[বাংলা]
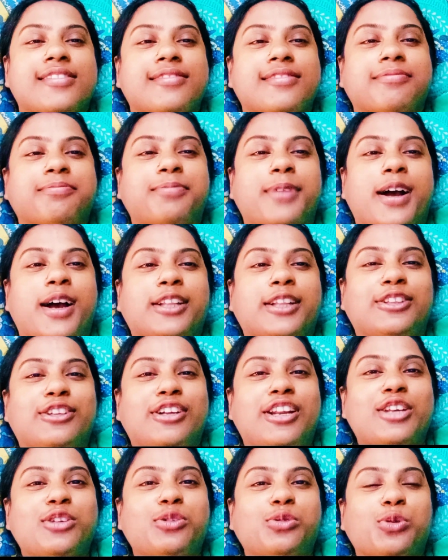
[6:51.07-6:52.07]
পাখার
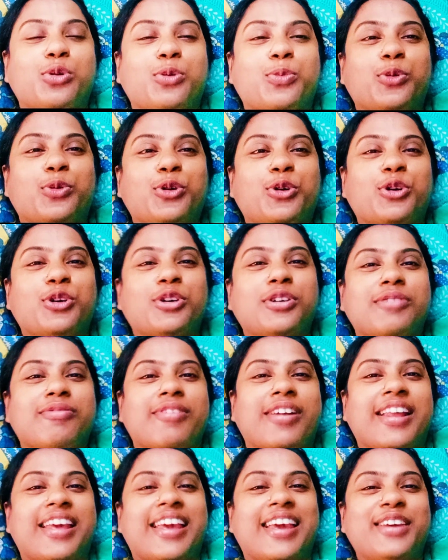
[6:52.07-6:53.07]
তলায় শোবো মানে
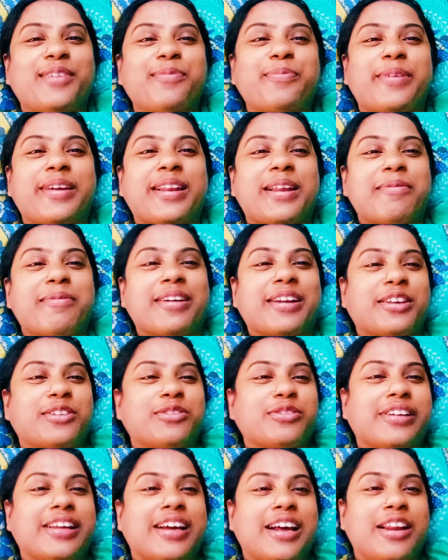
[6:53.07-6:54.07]
এই পেলাম আর কি
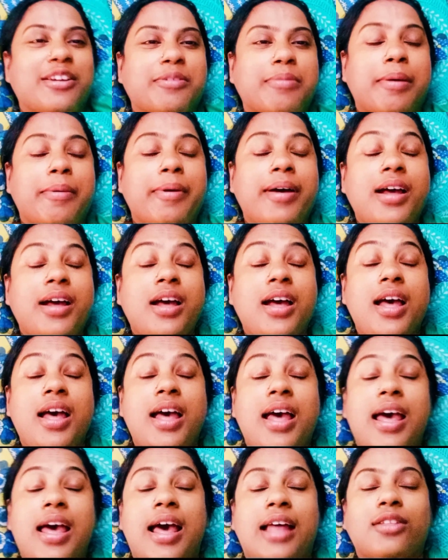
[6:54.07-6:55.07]
চলে গেল বাবা
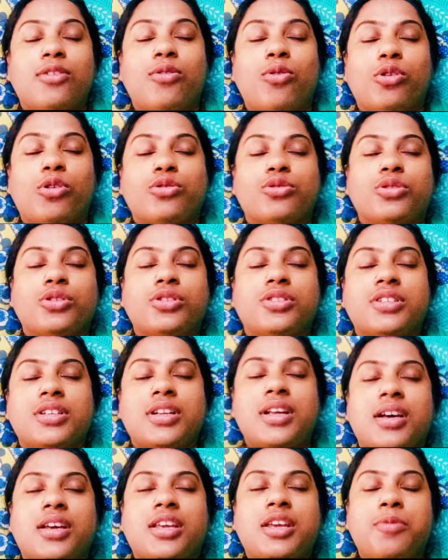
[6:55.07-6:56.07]
এত কষ্ট হচ্ছে না
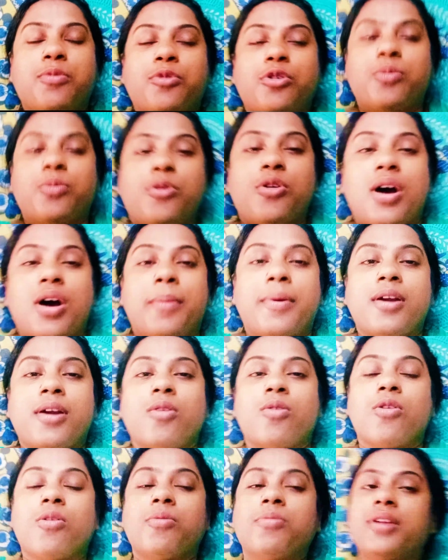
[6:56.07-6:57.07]
কি বলবো আবার
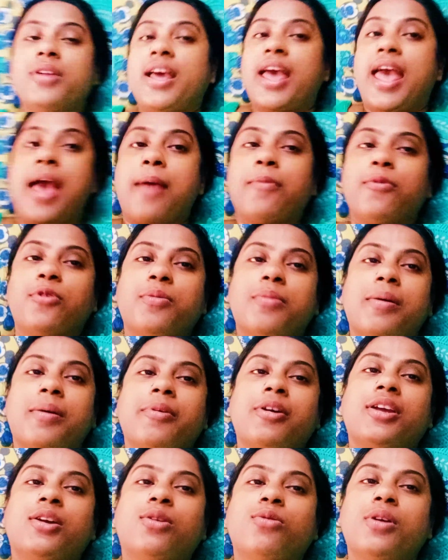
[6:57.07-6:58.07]
গরমটা এমনভাবে
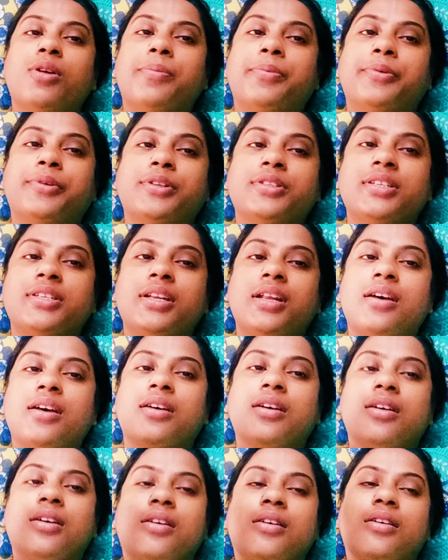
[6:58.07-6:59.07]
ঘুরে পড়েছে না
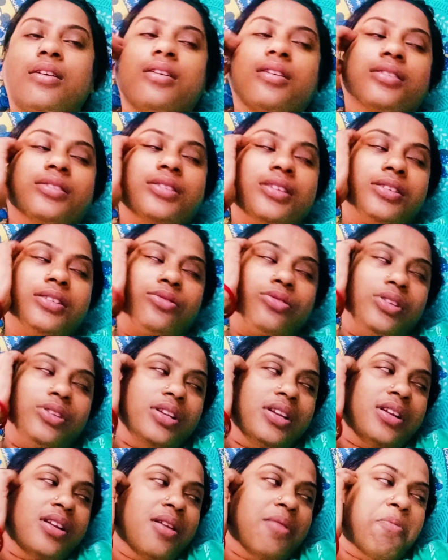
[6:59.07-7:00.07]
সে
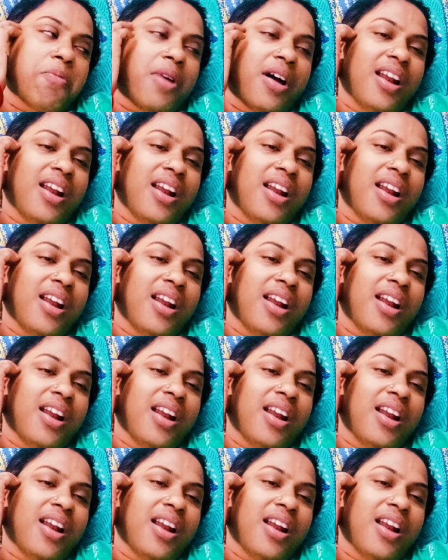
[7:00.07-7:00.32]
শরীরটা ভালো